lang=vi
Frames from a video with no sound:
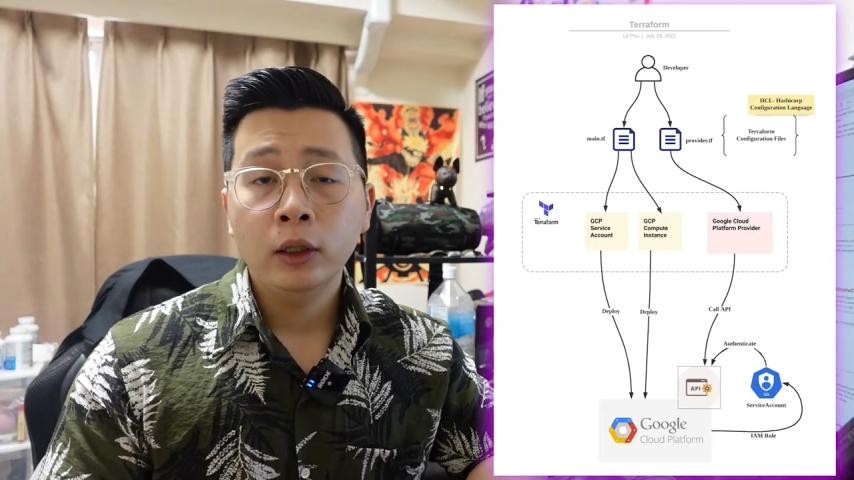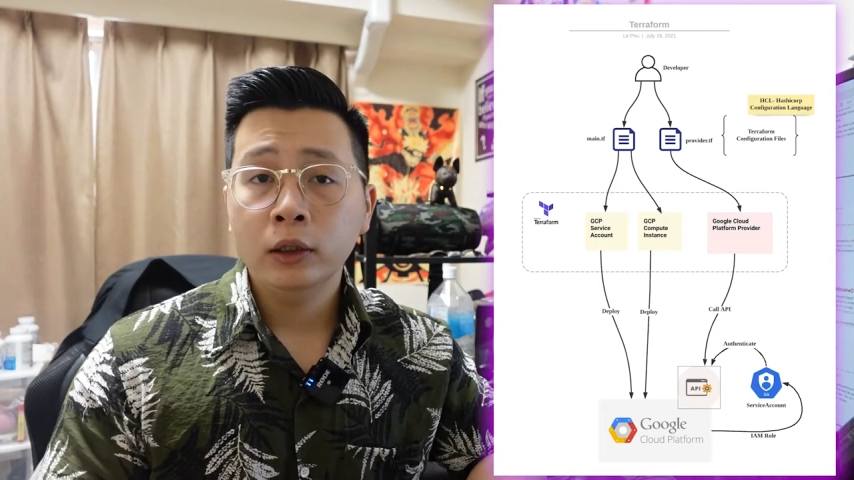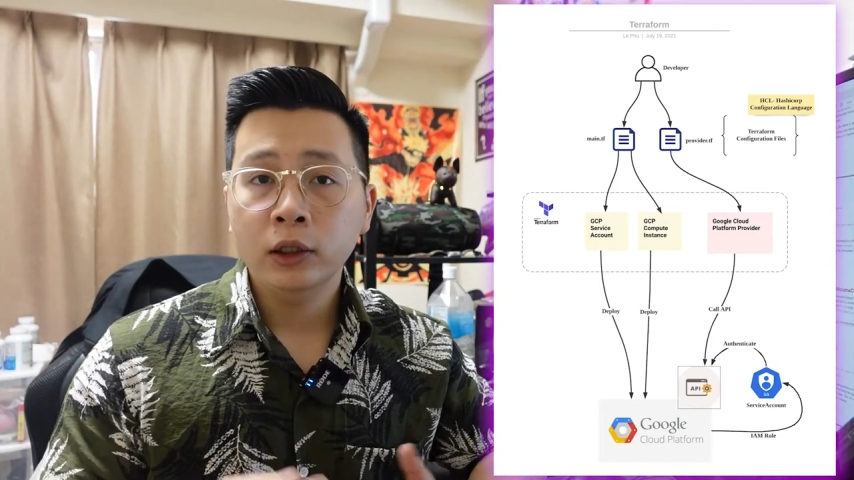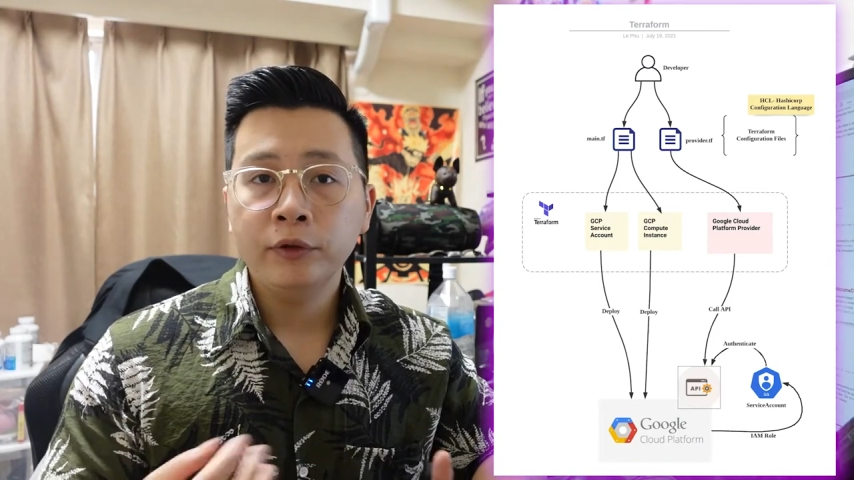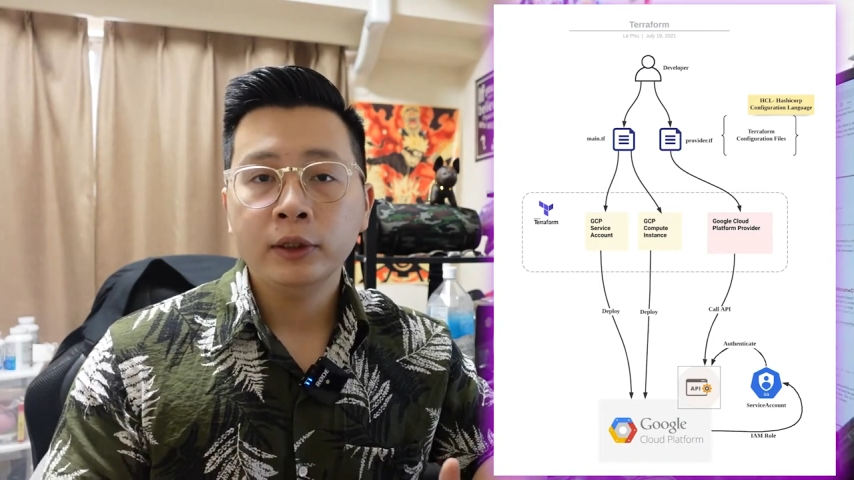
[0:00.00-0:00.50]

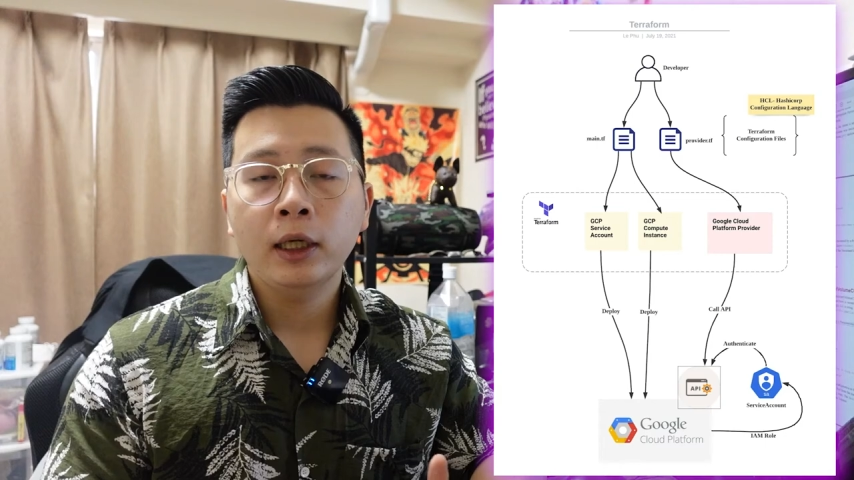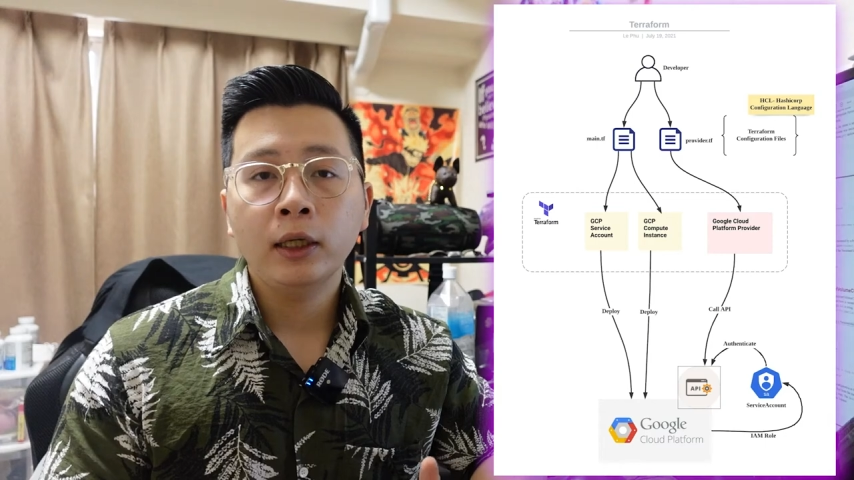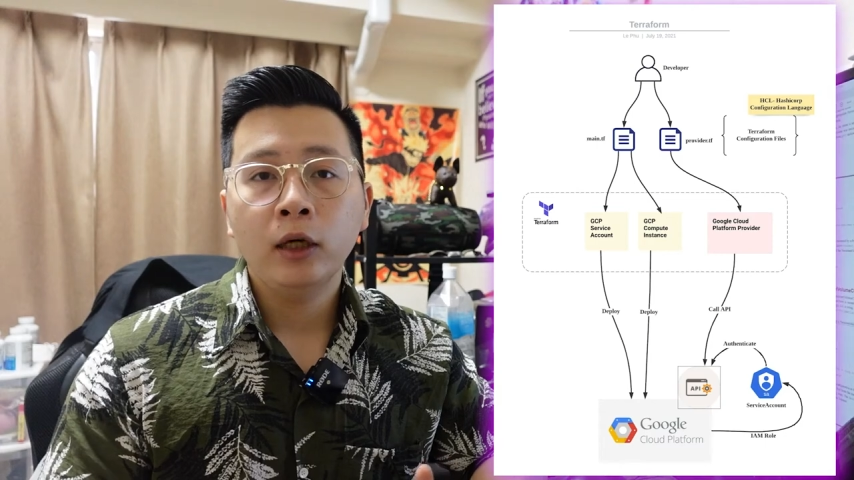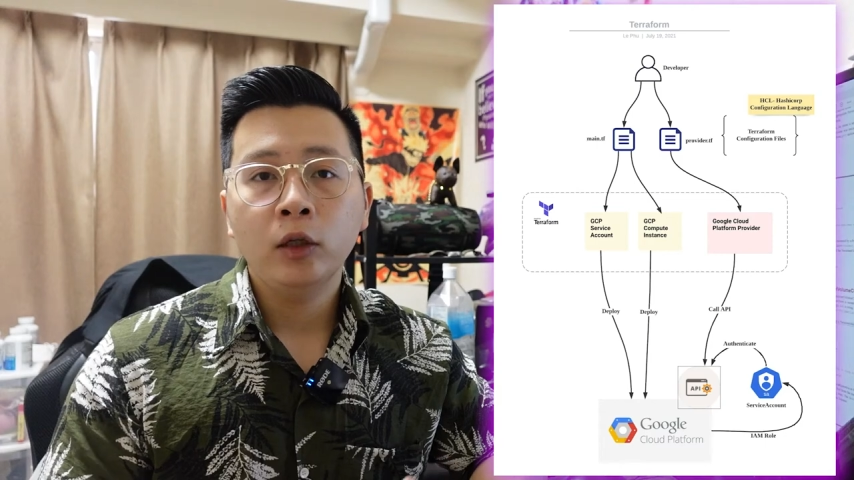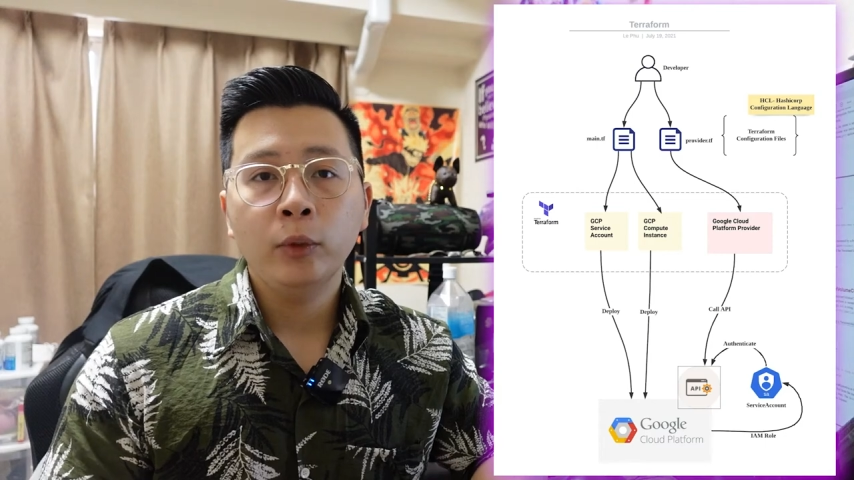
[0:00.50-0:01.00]
Service
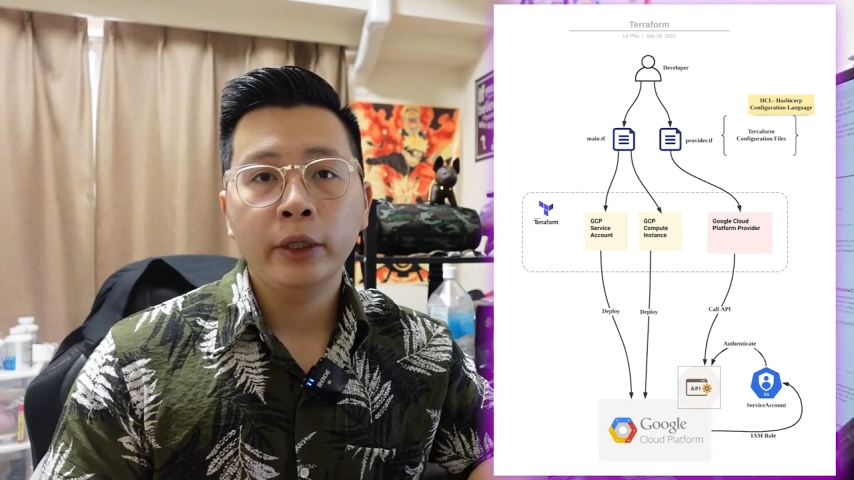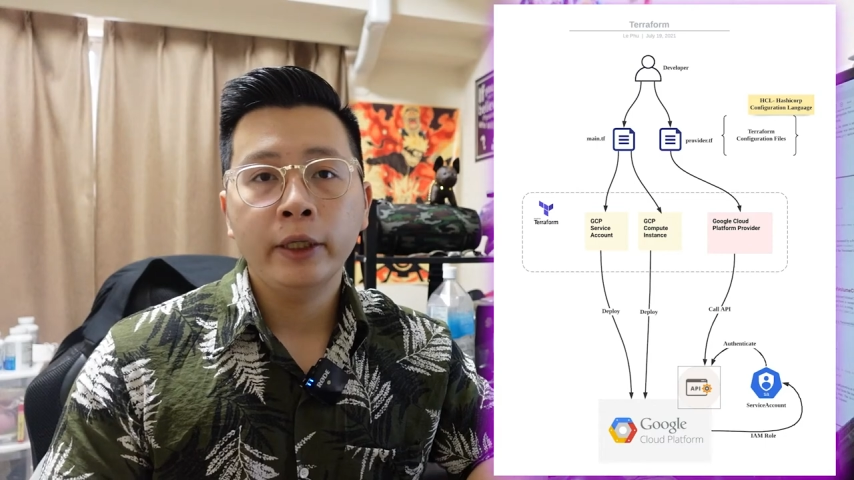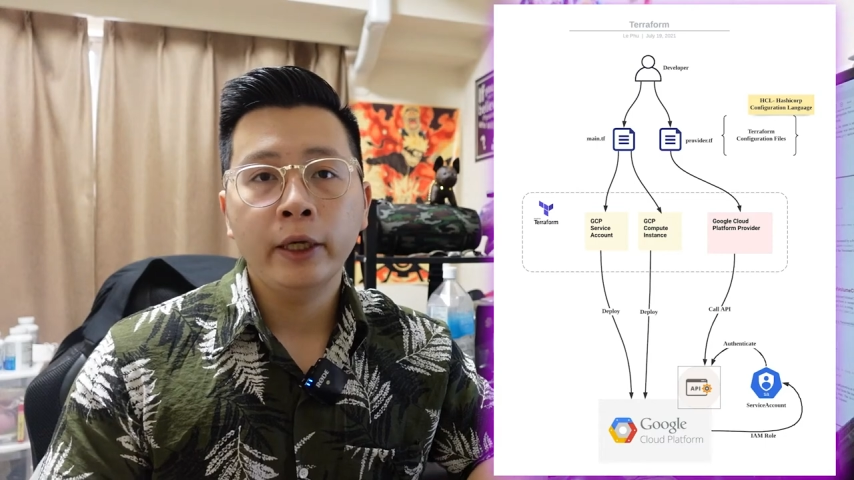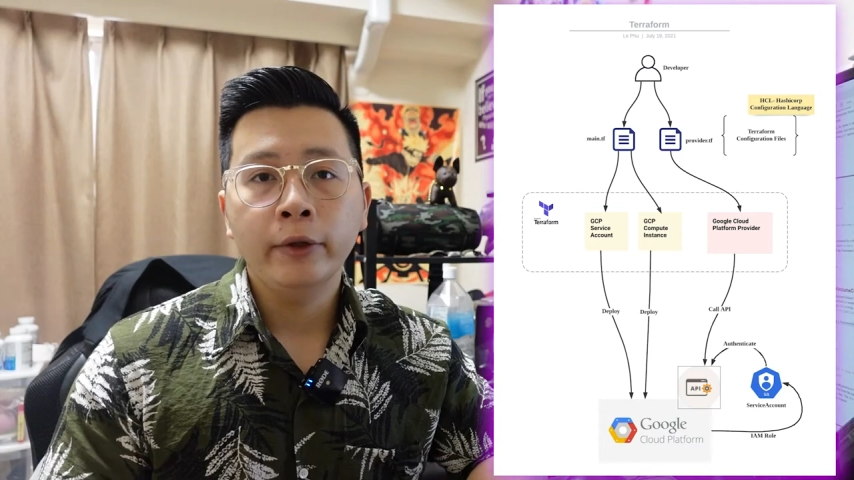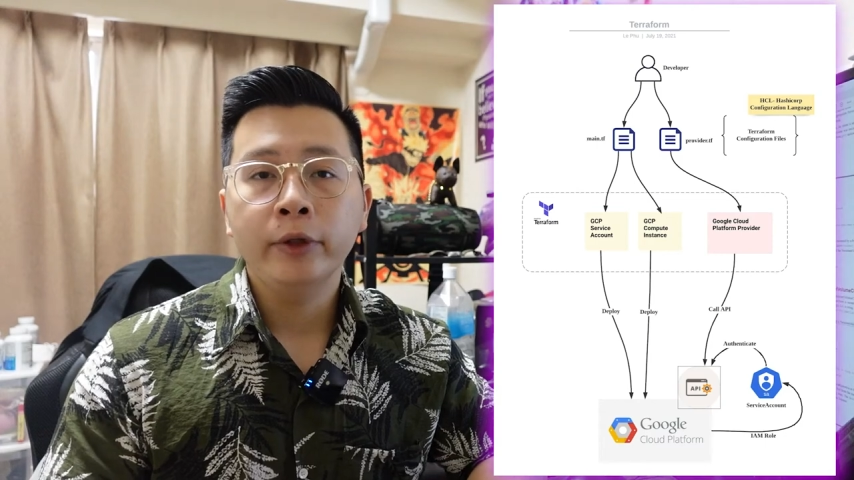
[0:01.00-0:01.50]
Account là một cái
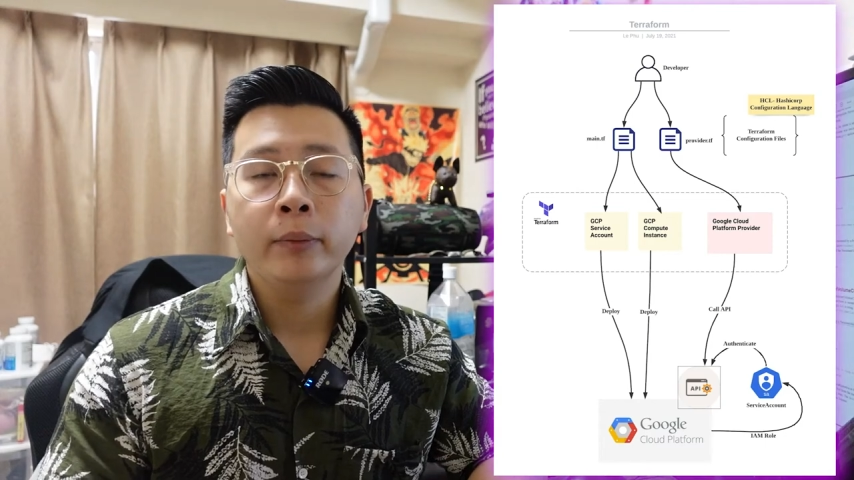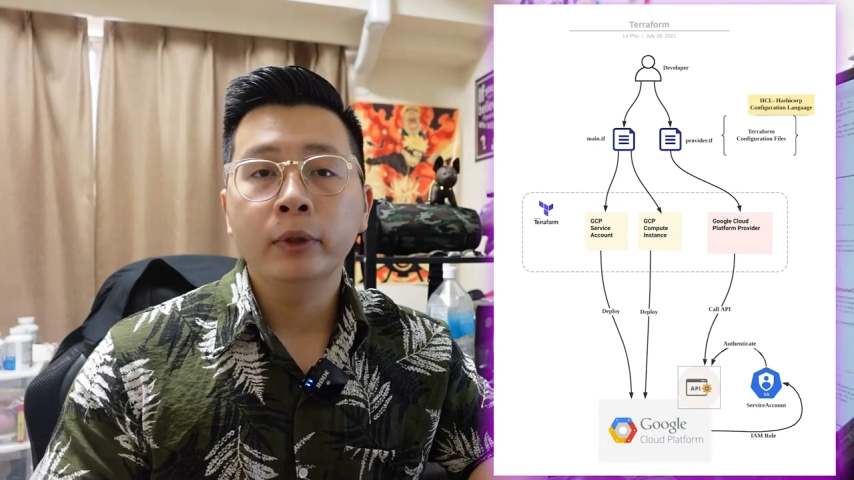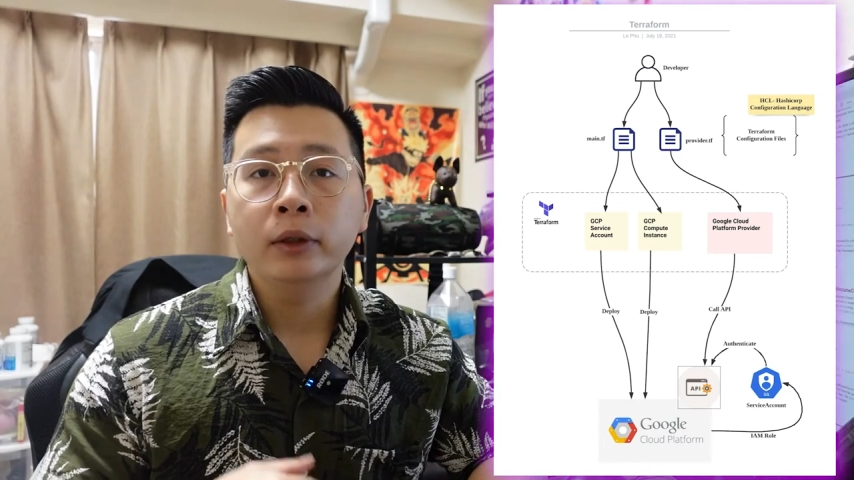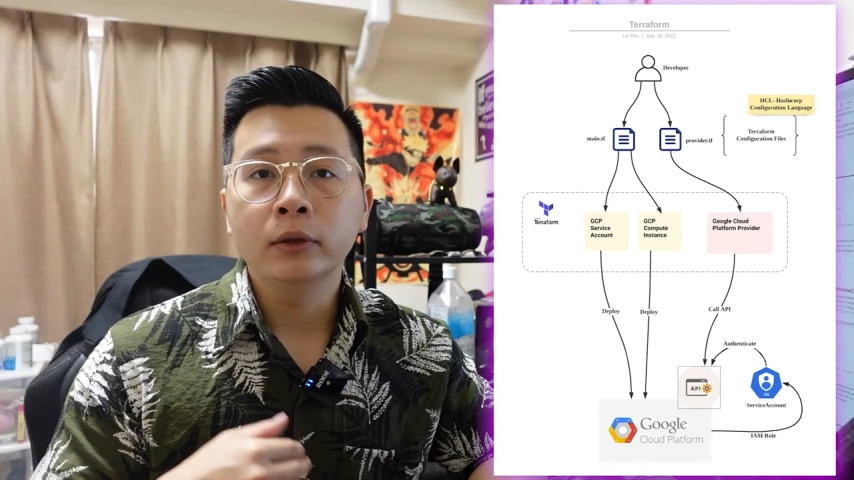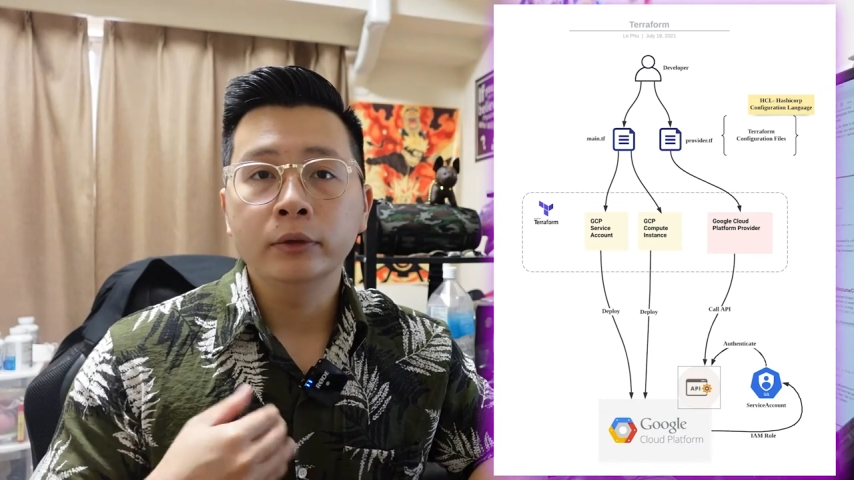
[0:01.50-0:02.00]
khái niệm ở